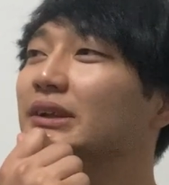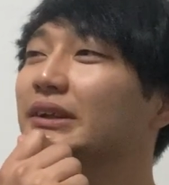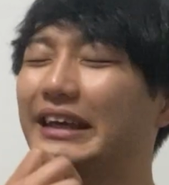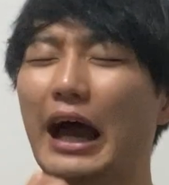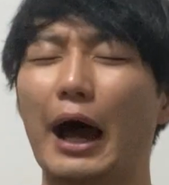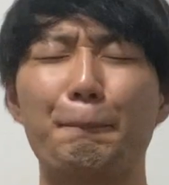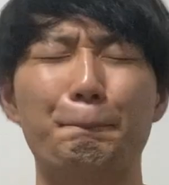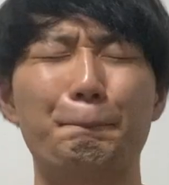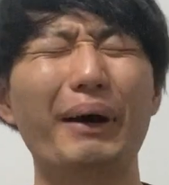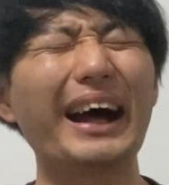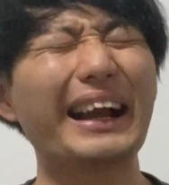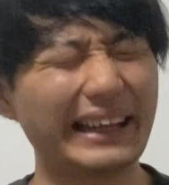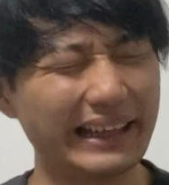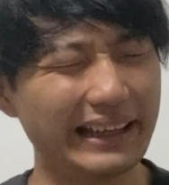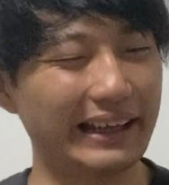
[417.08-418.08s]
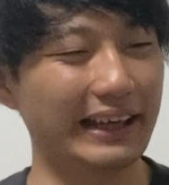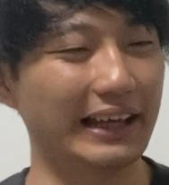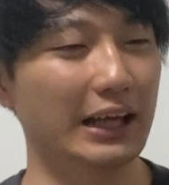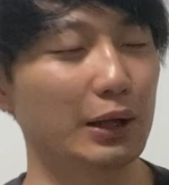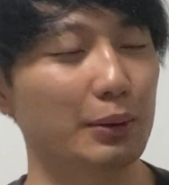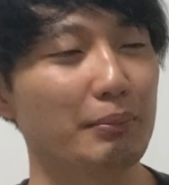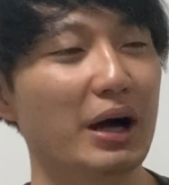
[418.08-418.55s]
やっぱ
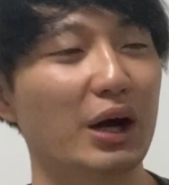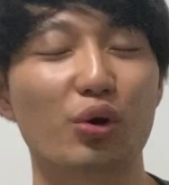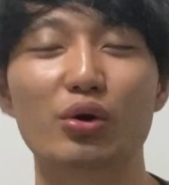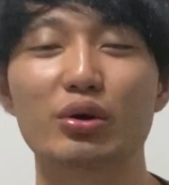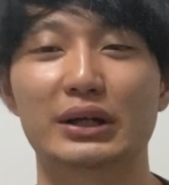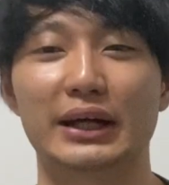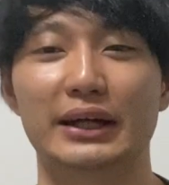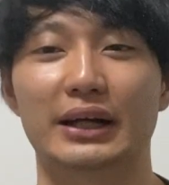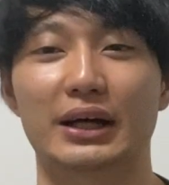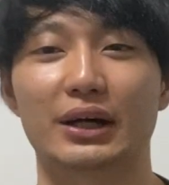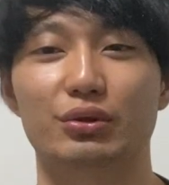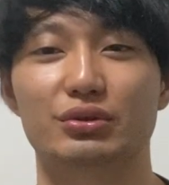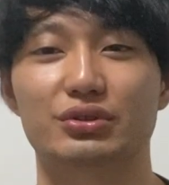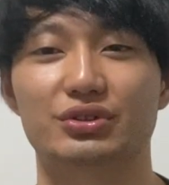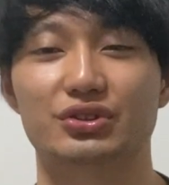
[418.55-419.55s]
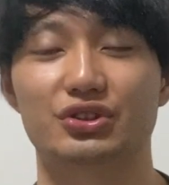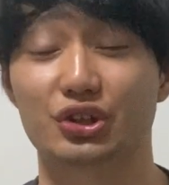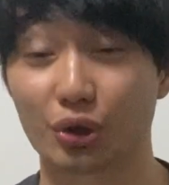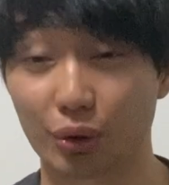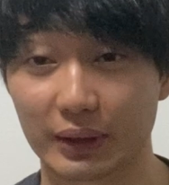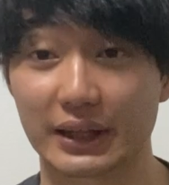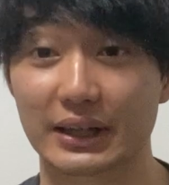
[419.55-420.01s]
り、まあ今回中野、今
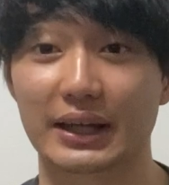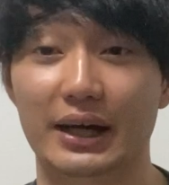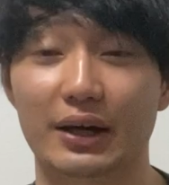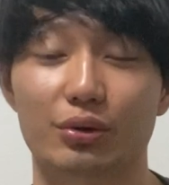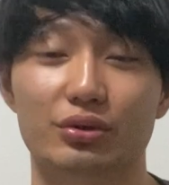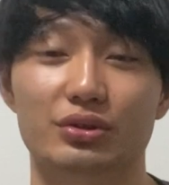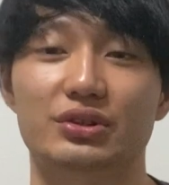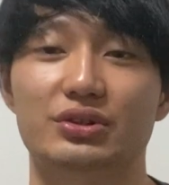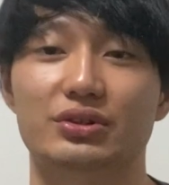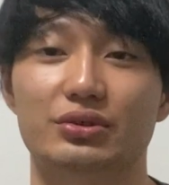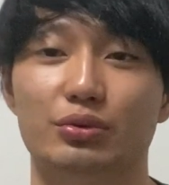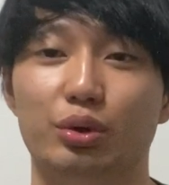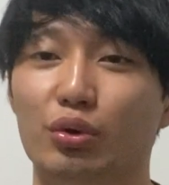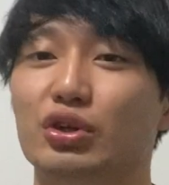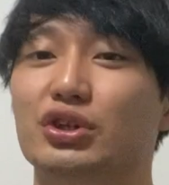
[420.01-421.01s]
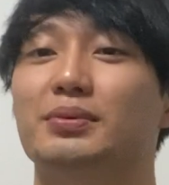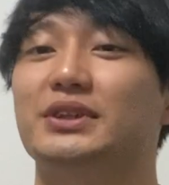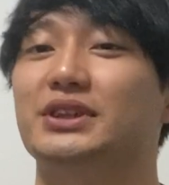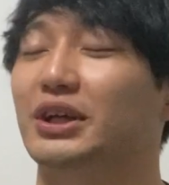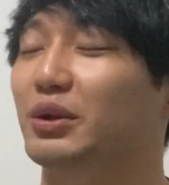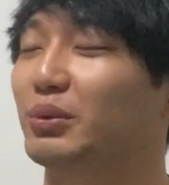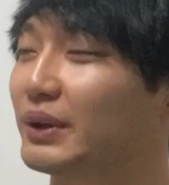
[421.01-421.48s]
日はね、中野盗塁しま
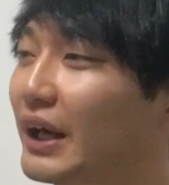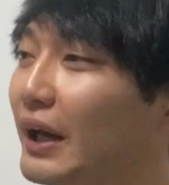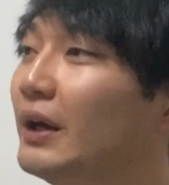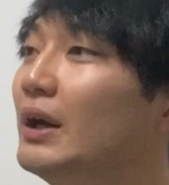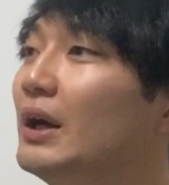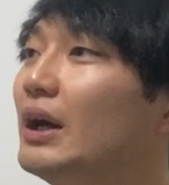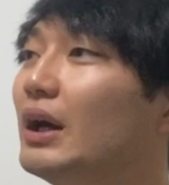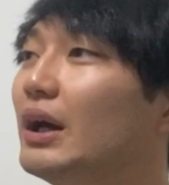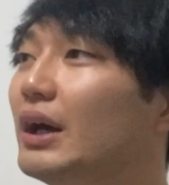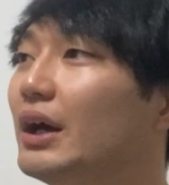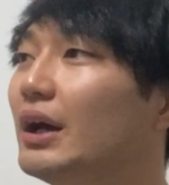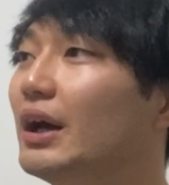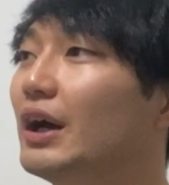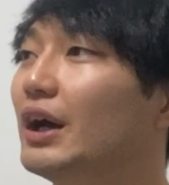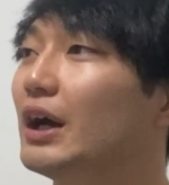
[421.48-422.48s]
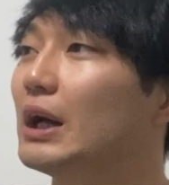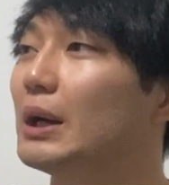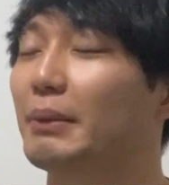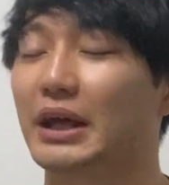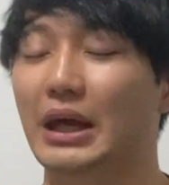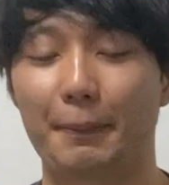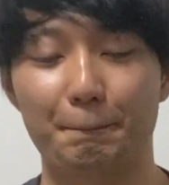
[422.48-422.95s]
したけどもね、えー、
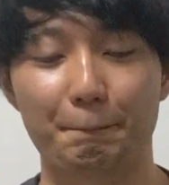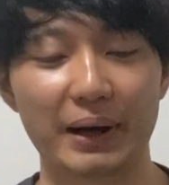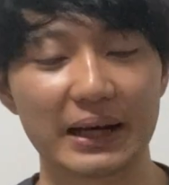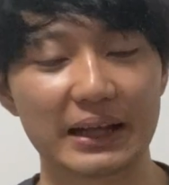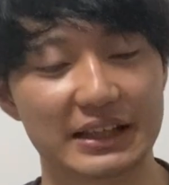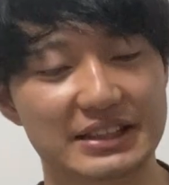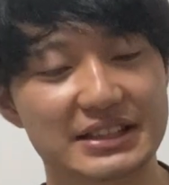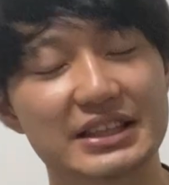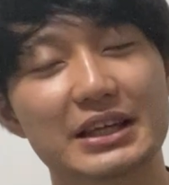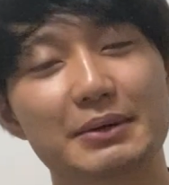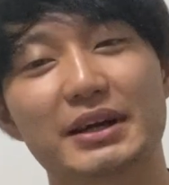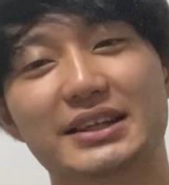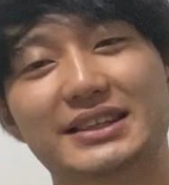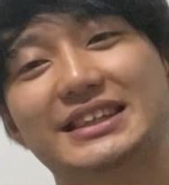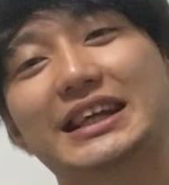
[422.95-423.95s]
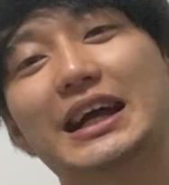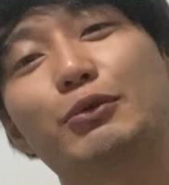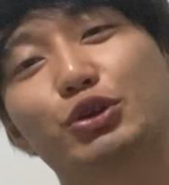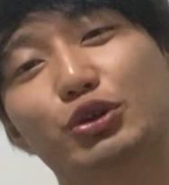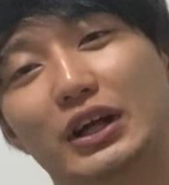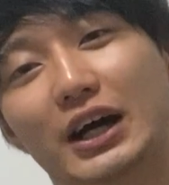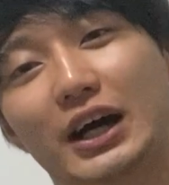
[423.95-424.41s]
まあやっぱり1、2番近
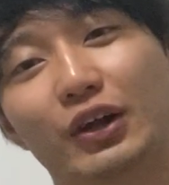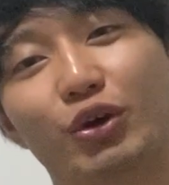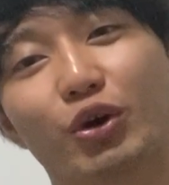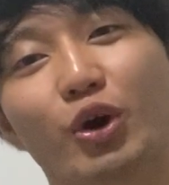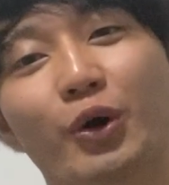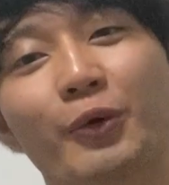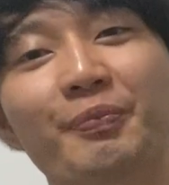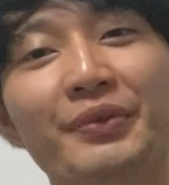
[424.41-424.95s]
本中野、